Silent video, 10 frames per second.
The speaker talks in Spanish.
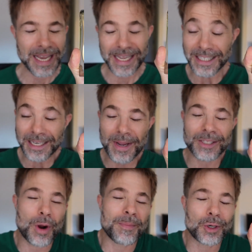Ya
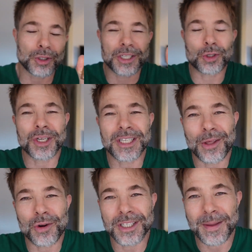sabéis, o al menos si sois
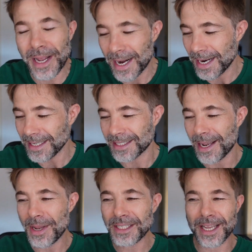seguidores de mi canal,
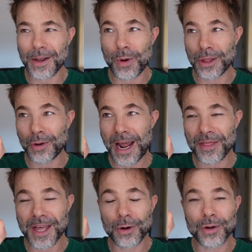sabéis que cuando
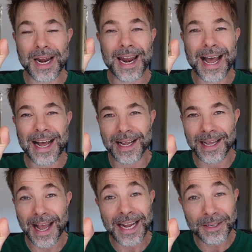lanzaron la
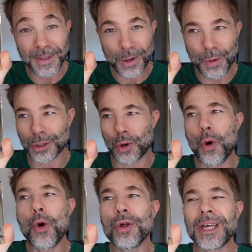H24
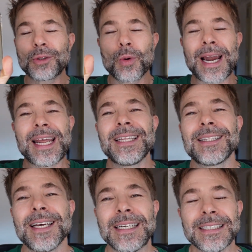eh, o de Toilette,